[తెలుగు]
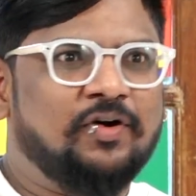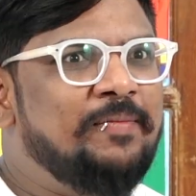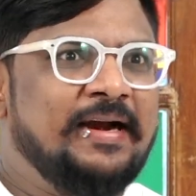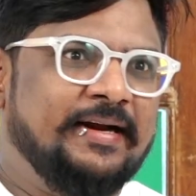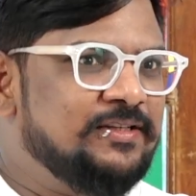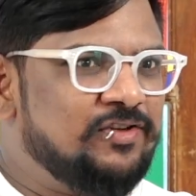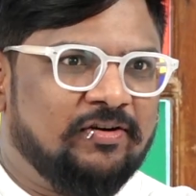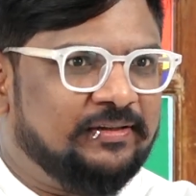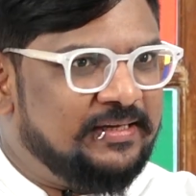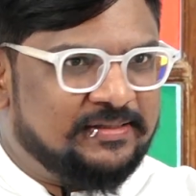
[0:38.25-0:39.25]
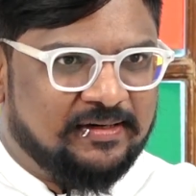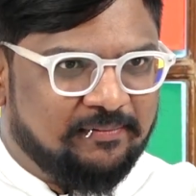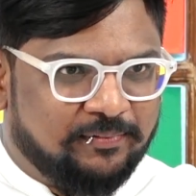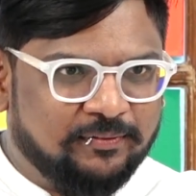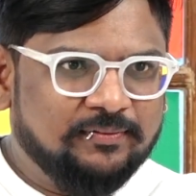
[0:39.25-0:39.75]
రొమాంటిక్ సాంగ్
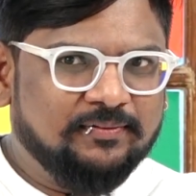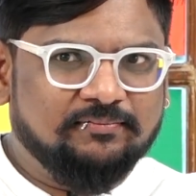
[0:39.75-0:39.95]
తీసినప్పుడు